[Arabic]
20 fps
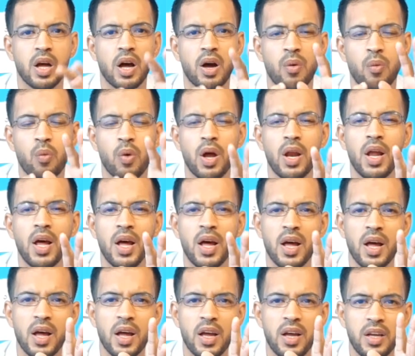
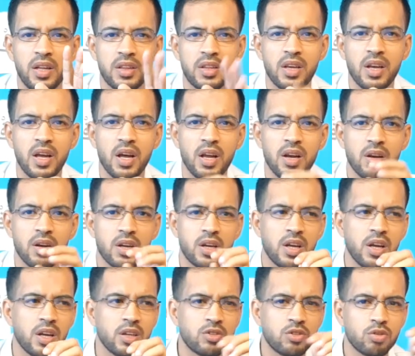أولها اعتلال
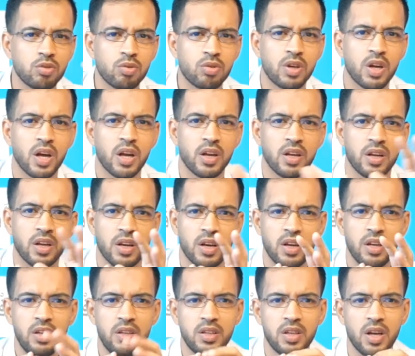الكلى السكري اللي
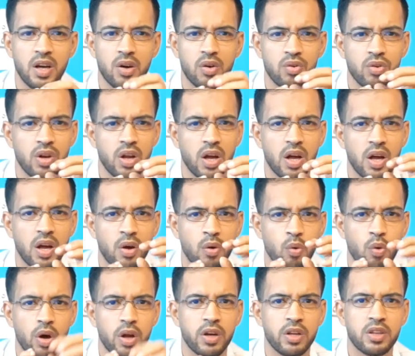احنا قلناها
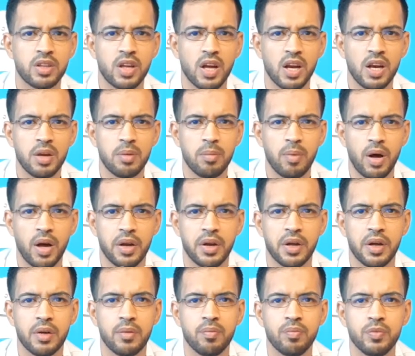وهنتكلم
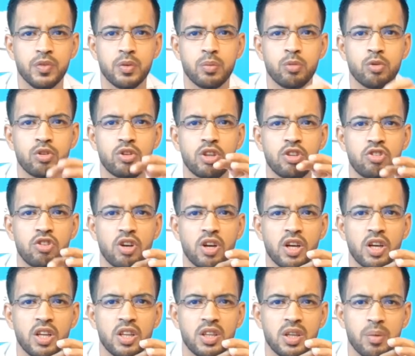عنها منتشرة
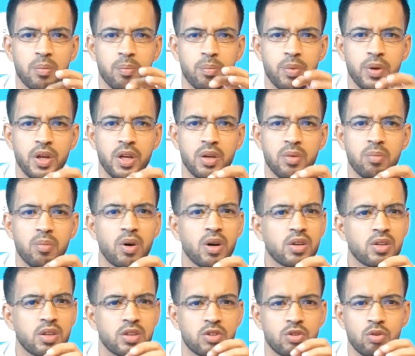جدا بين
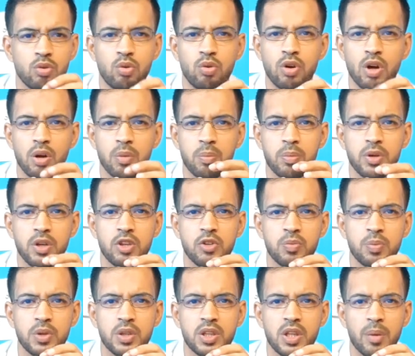مرضى السكر
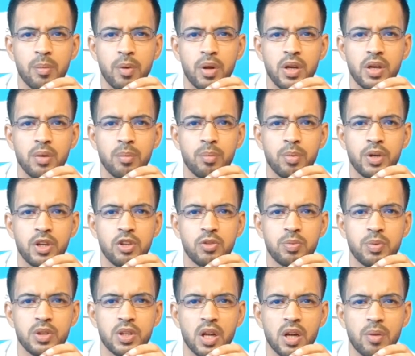بنسبة 8
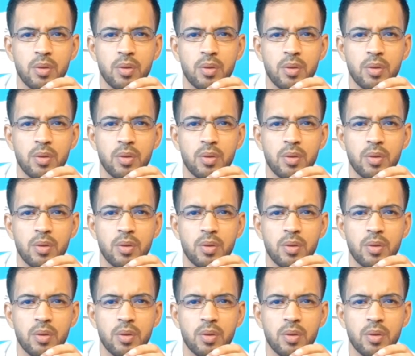بنسبة